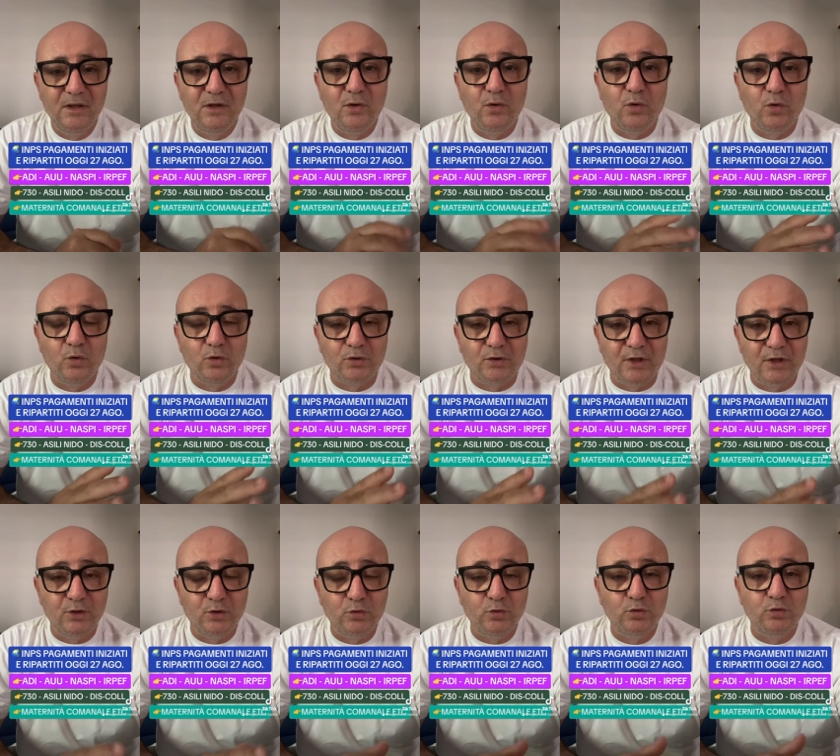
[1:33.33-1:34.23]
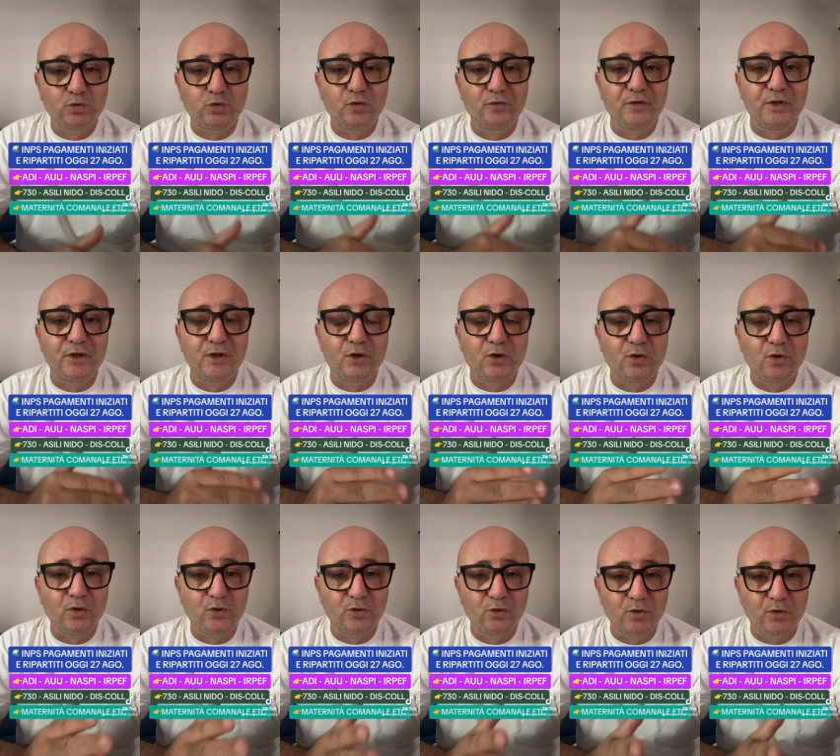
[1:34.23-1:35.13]
Oltretutto vi
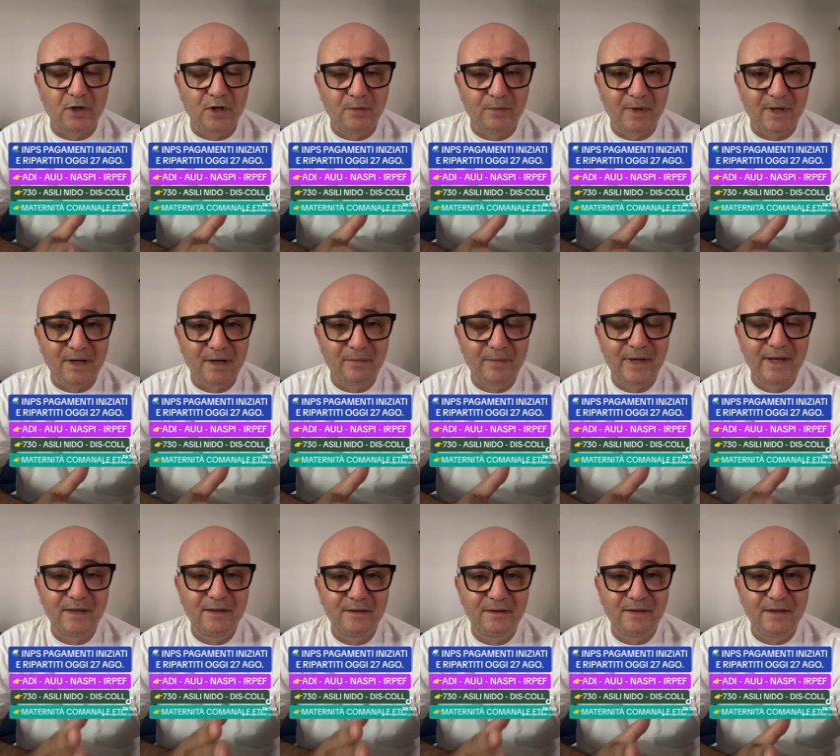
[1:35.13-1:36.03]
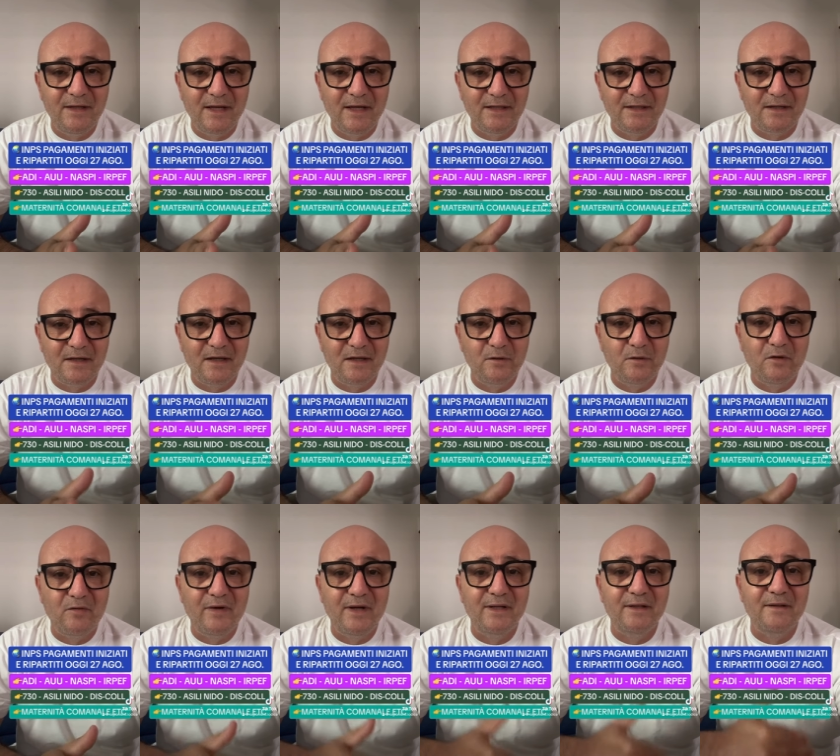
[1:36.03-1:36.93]
ricordo che i pagamenti andranno
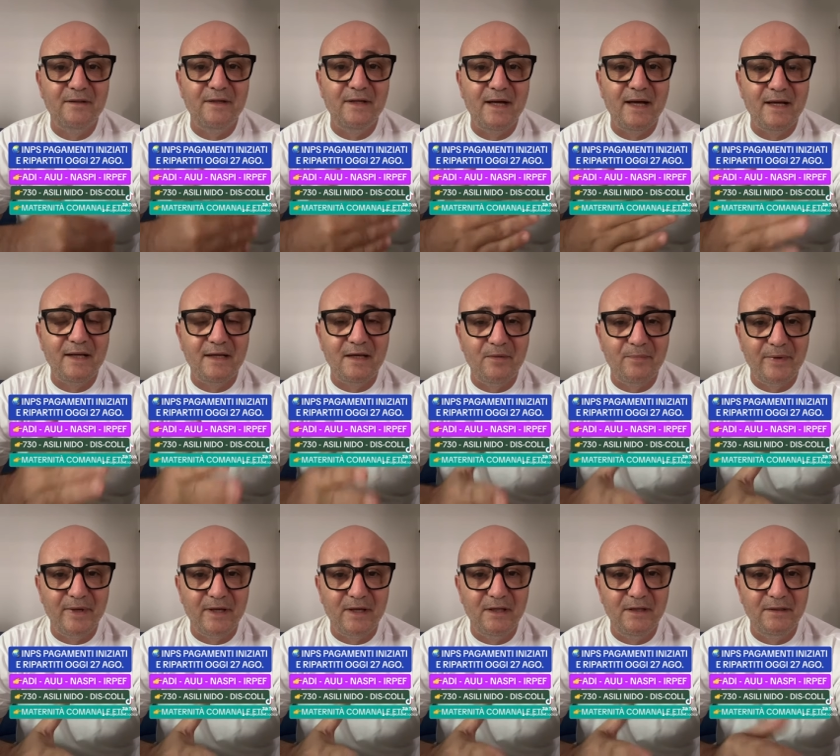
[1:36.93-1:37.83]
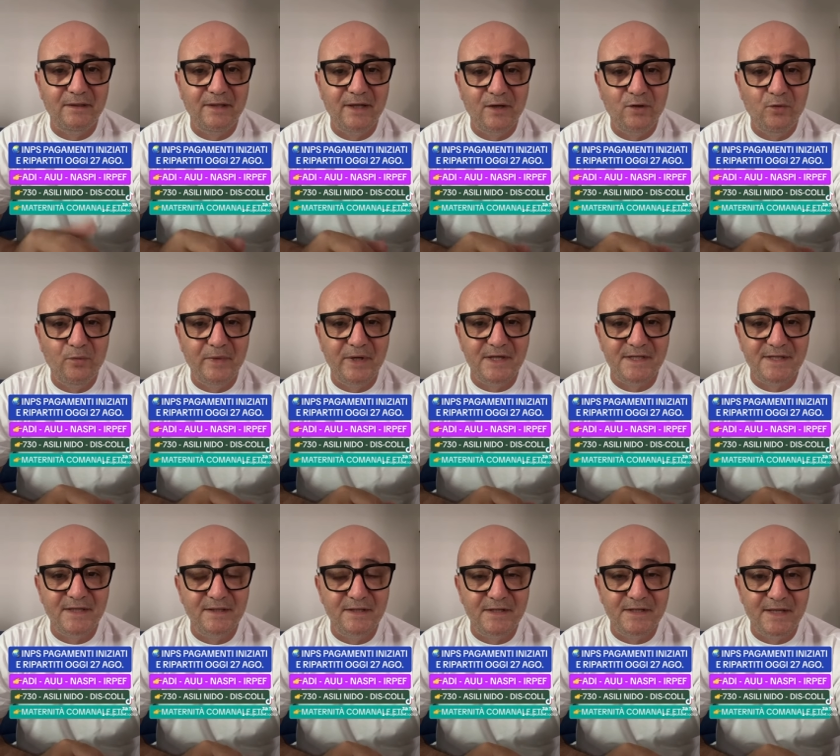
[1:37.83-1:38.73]
avanti anche per l'intero
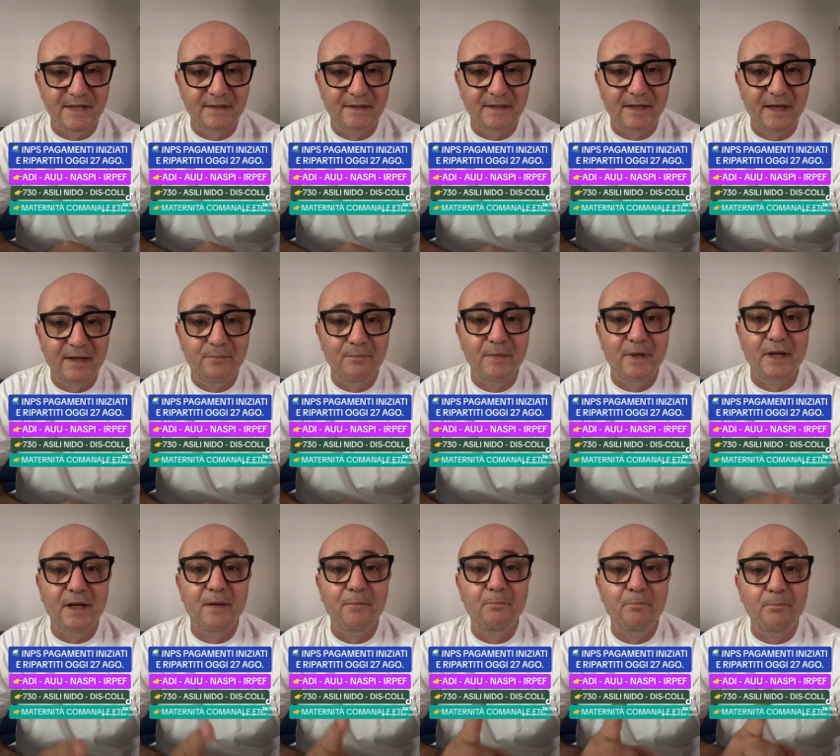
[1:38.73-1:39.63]
mese di settembre.